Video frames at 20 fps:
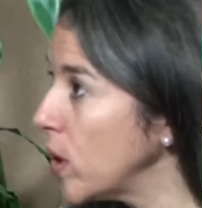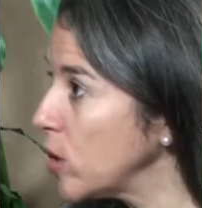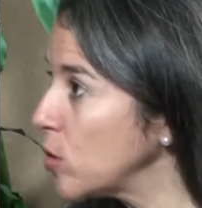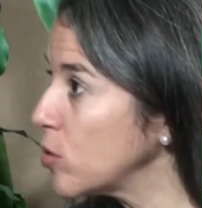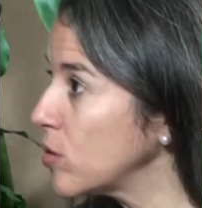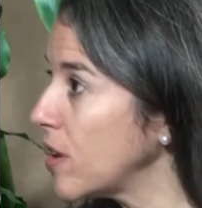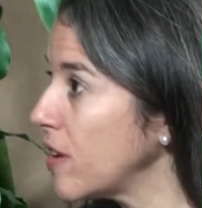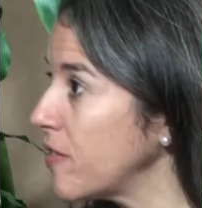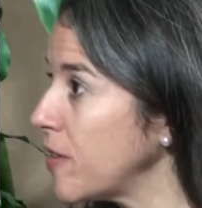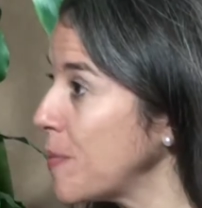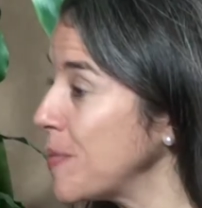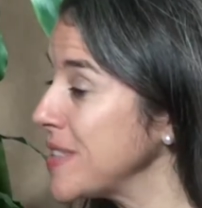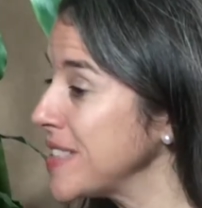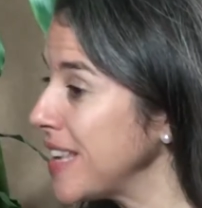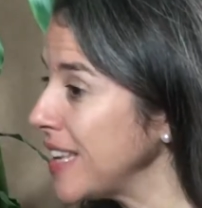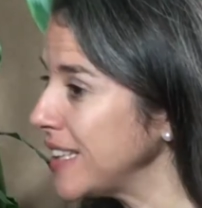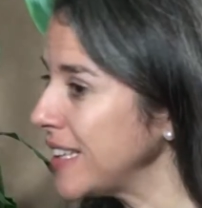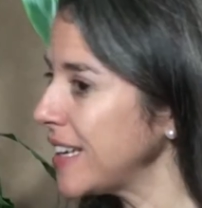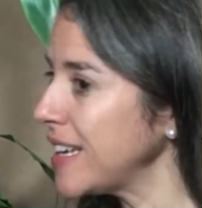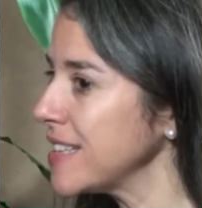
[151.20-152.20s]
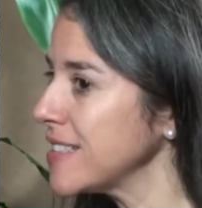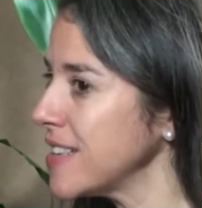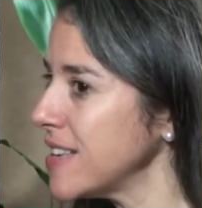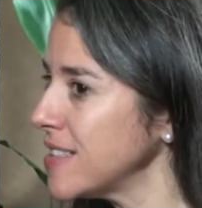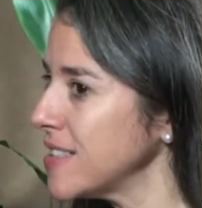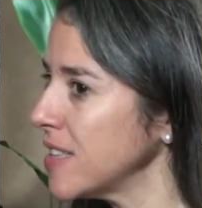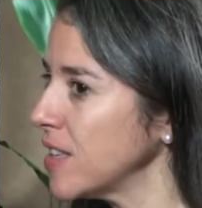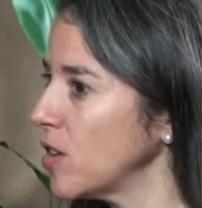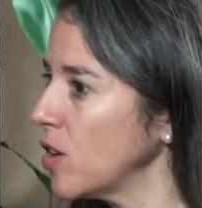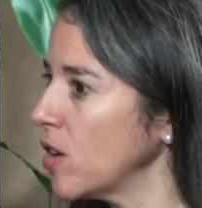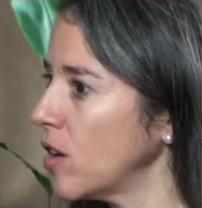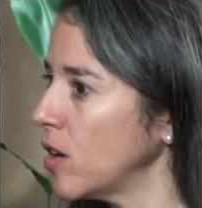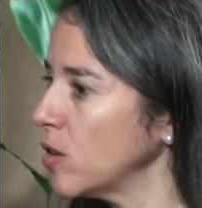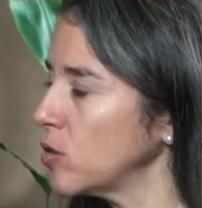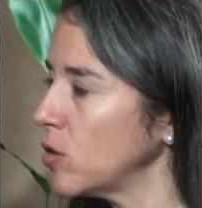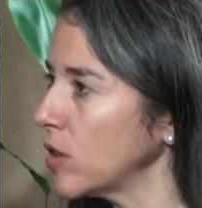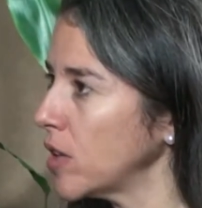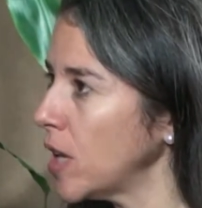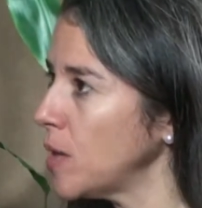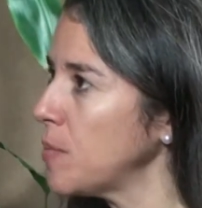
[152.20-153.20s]
Oui, tout à fait. Puis ce qui est intéressant, c'est que
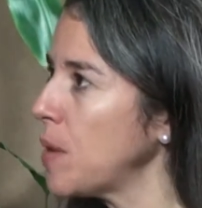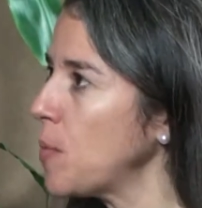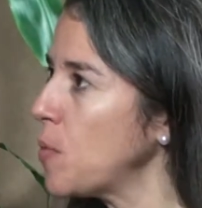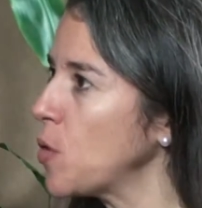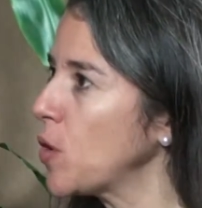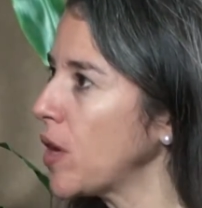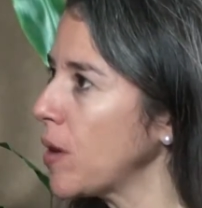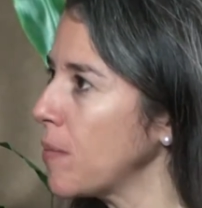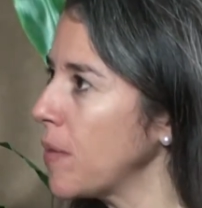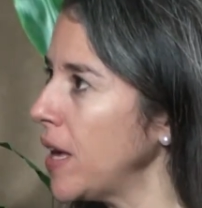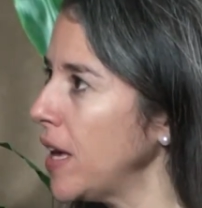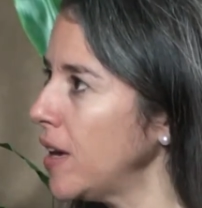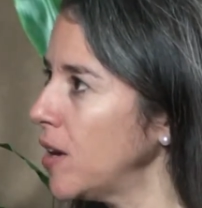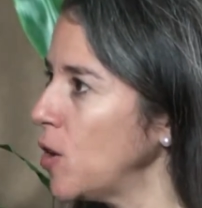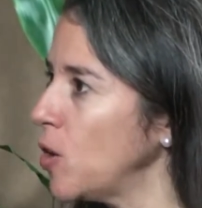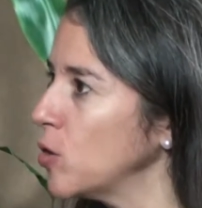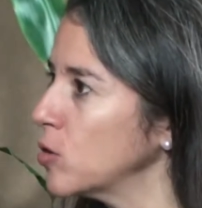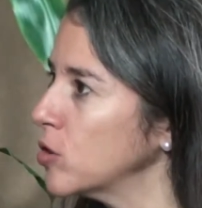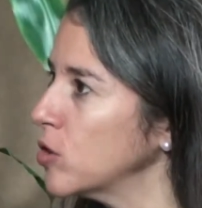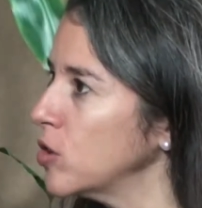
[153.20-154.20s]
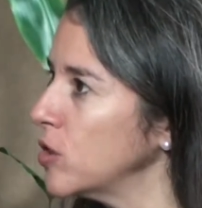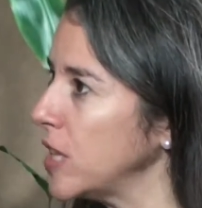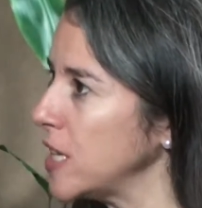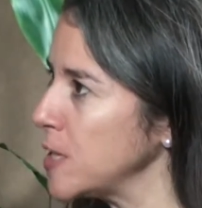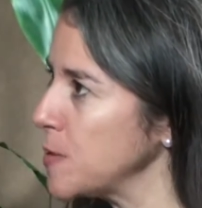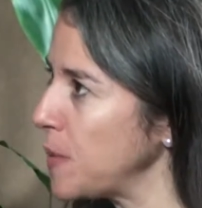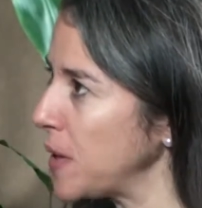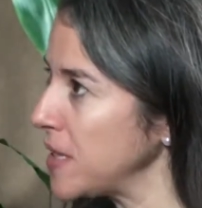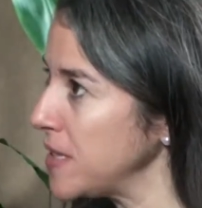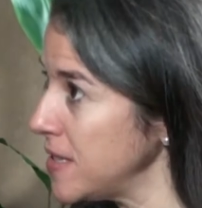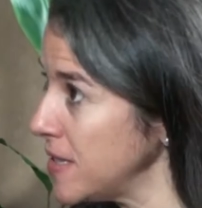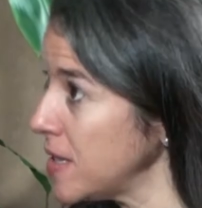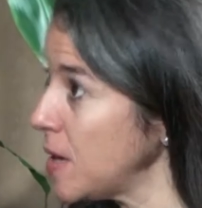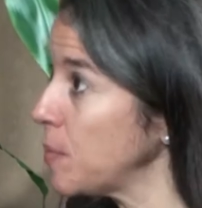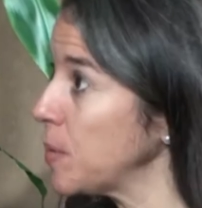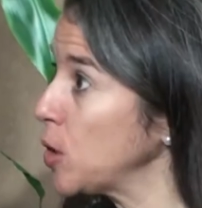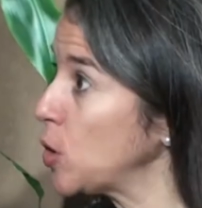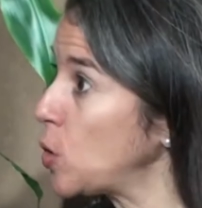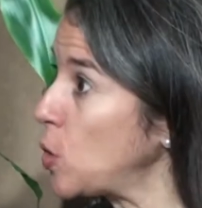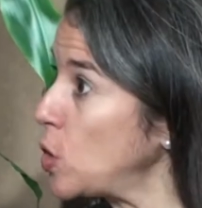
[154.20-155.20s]
quand on regarde même au Québec, on a une expertise
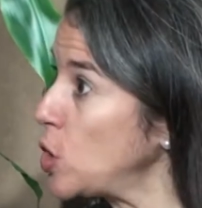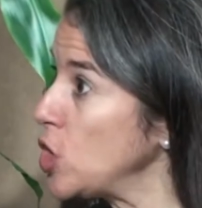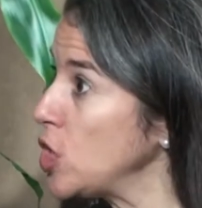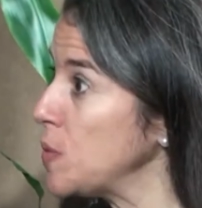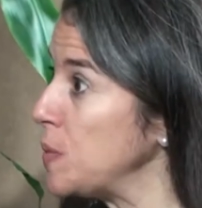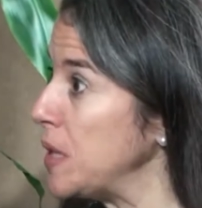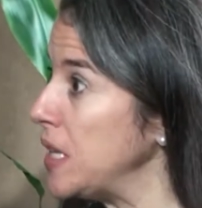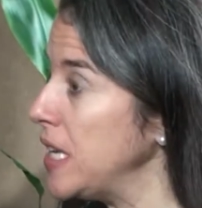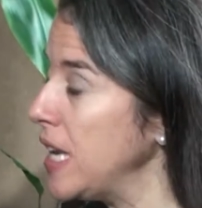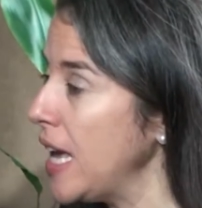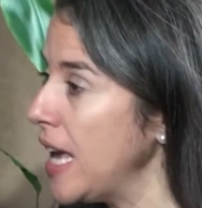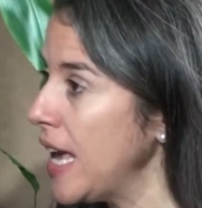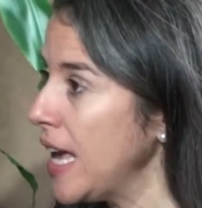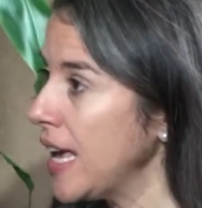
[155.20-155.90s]
en pétrochimie.